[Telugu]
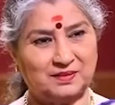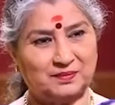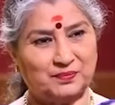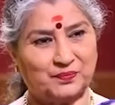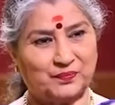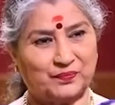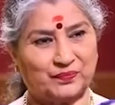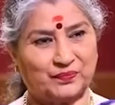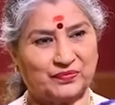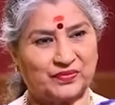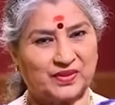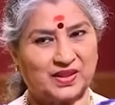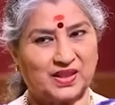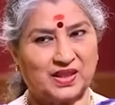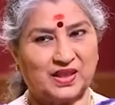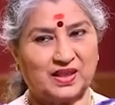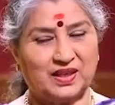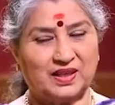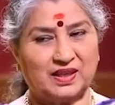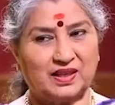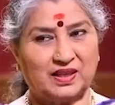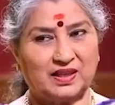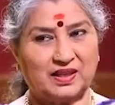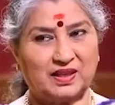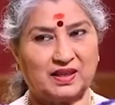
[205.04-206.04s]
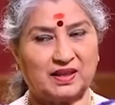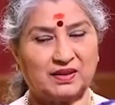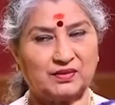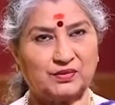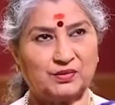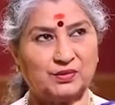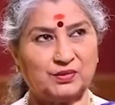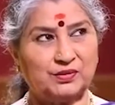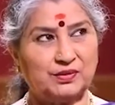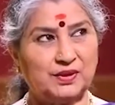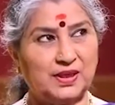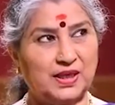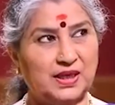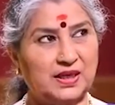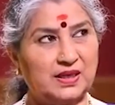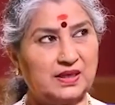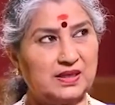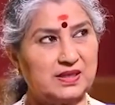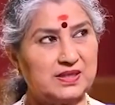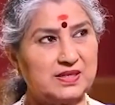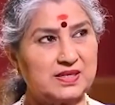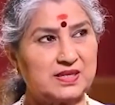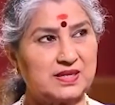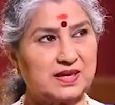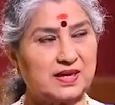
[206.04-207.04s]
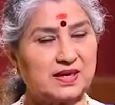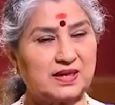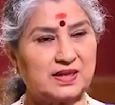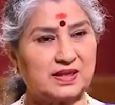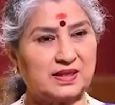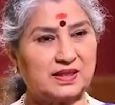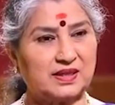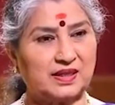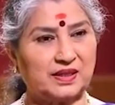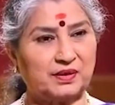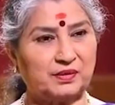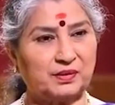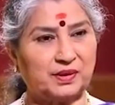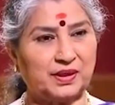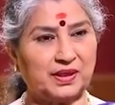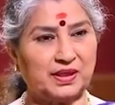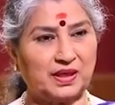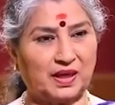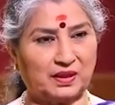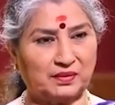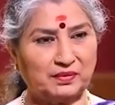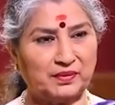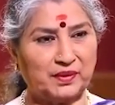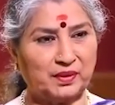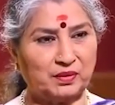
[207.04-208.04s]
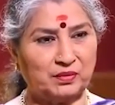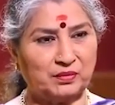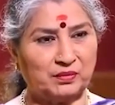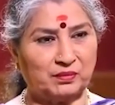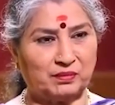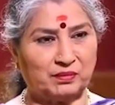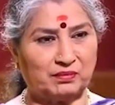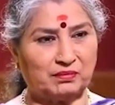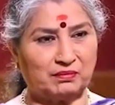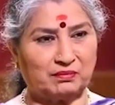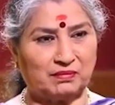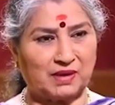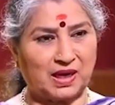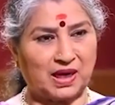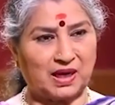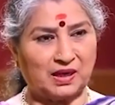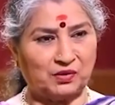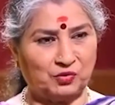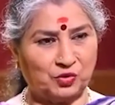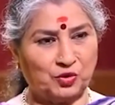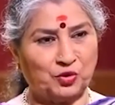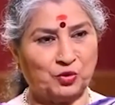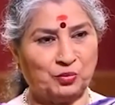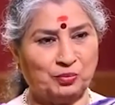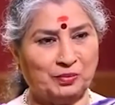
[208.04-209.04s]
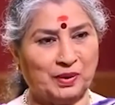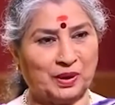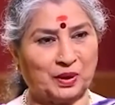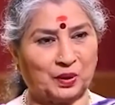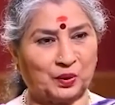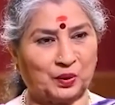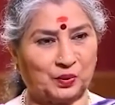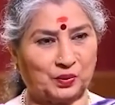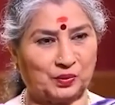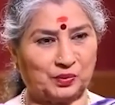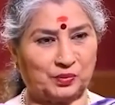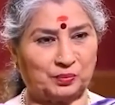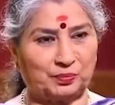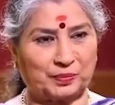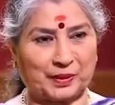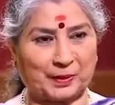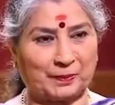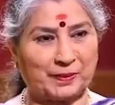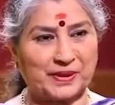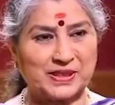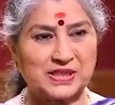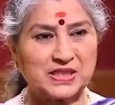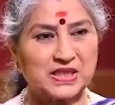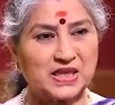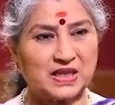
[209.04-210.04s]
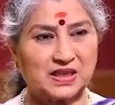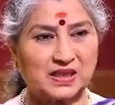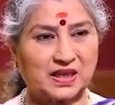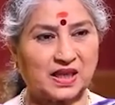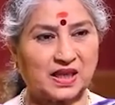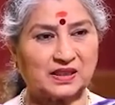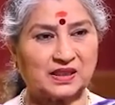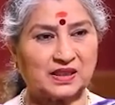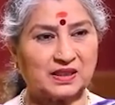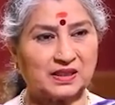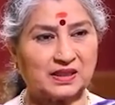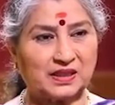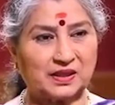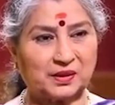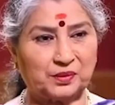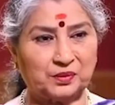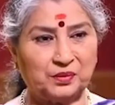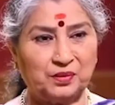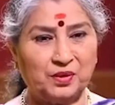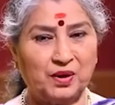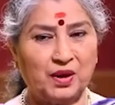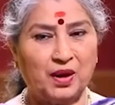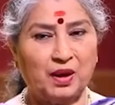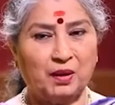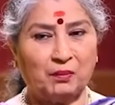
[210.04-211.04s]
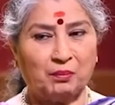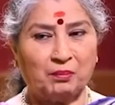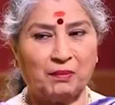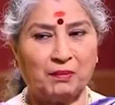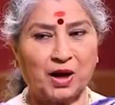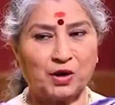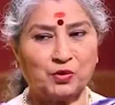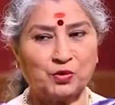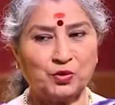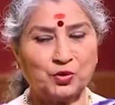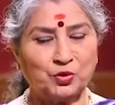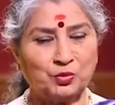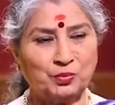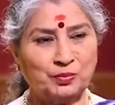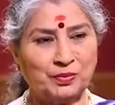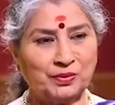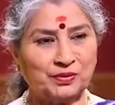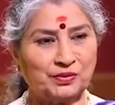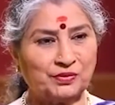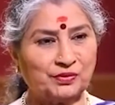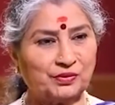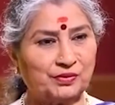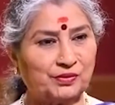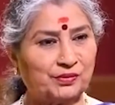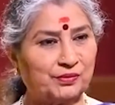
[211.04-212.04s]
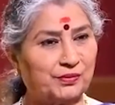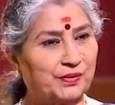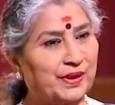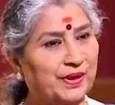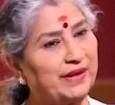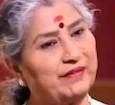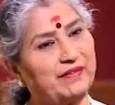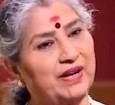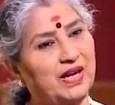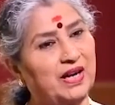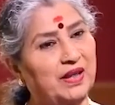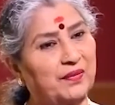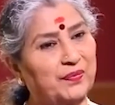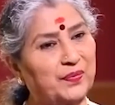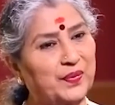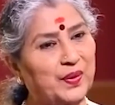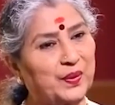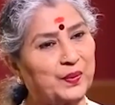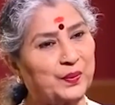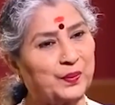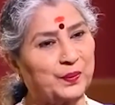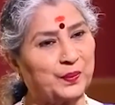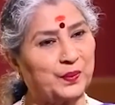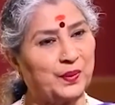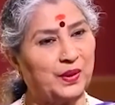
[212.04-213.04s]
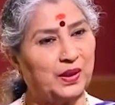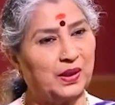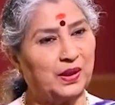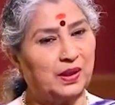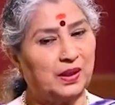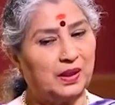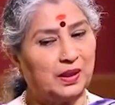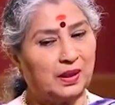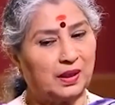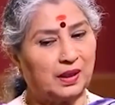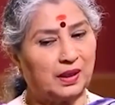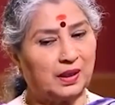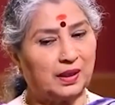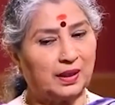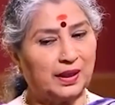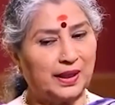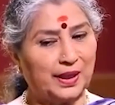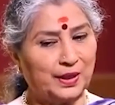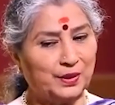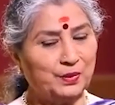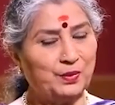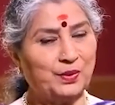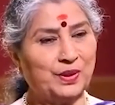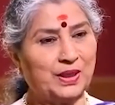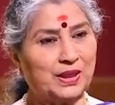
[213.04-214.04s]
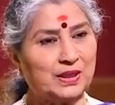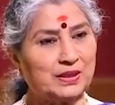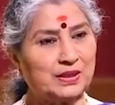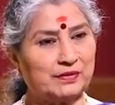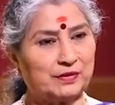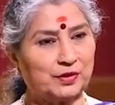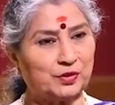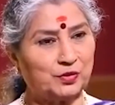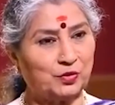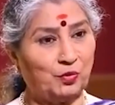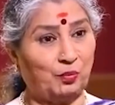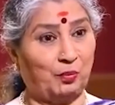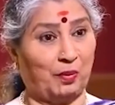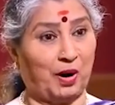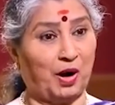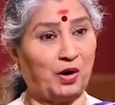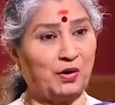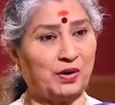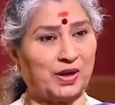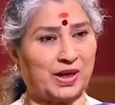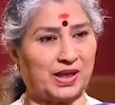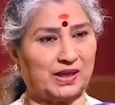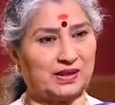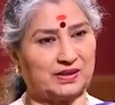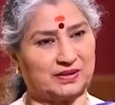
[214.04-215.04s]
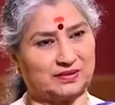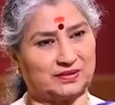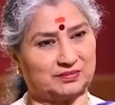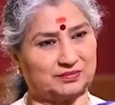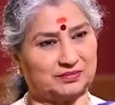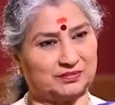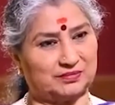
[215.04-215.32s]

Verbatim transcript: కదా మీకు నాకు ఇలాంటి ఇష్టాలు ఏం లేవు కానీ అందరూ మా కుటుంబంలో ప్రపంచాన్ని అన్నాను నేను మా కుటుంబంలో ఉండే వాళ్ళందరూ నేనున్నంత వరకు బాగుండాలి